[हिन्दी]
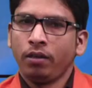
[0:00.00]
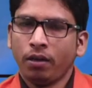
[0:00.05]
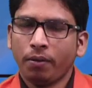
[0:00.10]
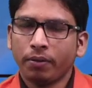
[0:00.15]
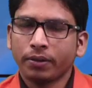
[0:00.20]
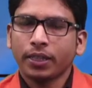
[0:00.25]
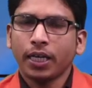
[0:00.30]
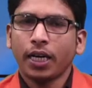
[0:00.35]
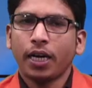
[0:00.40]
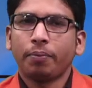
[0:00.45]

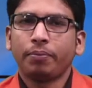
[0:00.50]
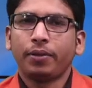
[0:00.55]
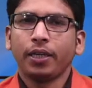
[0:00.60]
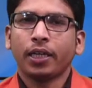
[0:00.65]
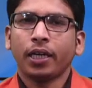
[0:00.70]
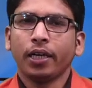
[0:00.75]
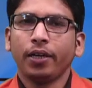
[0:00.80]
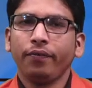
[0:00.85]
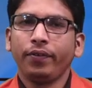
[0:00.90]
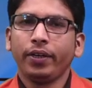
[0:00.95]
नमस्कार आप
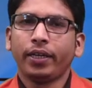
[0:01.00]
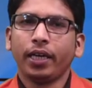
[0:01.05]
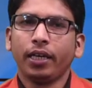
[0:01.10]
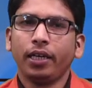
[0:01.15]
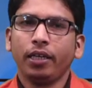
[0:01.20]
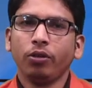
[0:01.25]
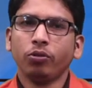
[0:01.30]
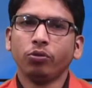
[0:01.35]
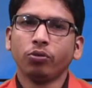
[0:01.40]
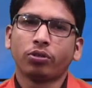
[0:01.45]
देख रहे हैं
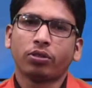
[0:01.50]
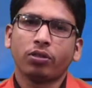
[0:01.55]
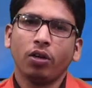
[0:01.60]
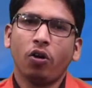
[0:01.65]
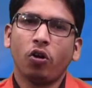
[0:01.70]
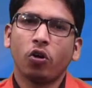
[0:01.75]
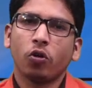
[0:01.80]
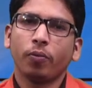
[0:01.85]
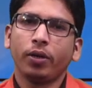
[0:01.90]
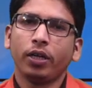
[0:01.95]
वीके न्यूज
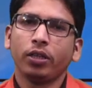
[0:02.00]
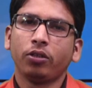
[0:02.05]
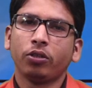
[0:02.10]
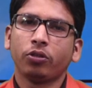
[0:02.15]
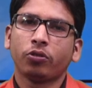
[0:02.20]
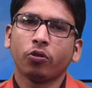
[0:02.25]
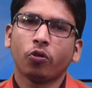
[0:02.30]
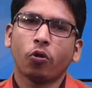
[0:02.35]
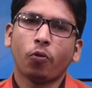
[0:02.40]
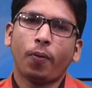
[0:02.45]
और मैं
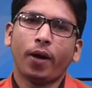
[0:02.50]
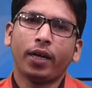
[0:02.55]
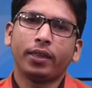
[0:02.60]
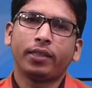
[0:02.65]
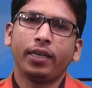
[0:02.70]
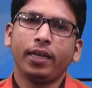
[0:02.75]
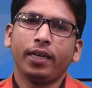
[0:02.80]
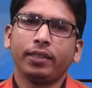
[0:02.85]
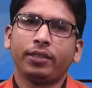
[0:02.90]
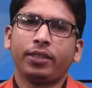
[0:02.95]
युधिष्ठिर
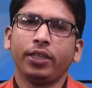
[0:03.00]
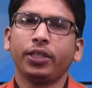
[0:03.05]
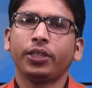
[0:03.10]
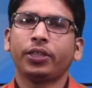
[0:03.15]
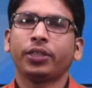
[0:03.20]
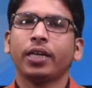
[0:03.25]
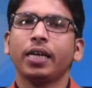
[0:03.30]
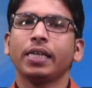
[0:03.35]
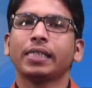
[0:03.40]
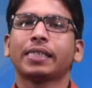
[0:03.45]
उपाध्याय
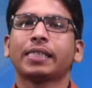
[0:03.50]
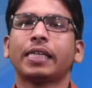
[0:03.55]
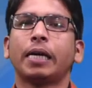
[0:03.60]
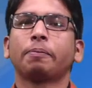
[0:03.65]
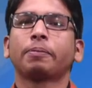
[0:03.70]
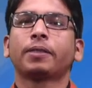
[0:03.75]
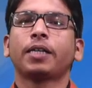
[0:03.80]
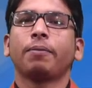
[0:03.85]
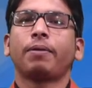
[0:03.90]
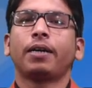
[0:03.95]
देश के
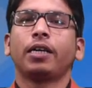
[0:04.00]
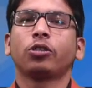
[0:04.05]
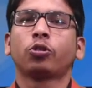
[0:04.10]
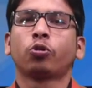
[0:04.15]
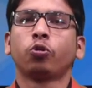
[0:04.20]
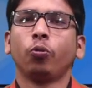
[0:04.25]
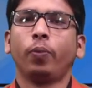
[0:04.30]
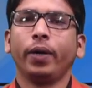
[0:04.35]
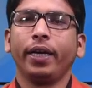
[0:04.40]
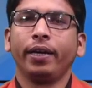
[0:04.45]
सबसे बड़े
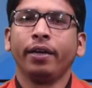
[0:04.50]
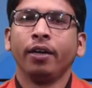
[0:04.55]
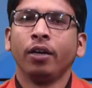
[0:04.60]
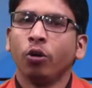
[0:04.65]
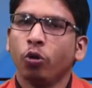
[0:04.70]
सूबे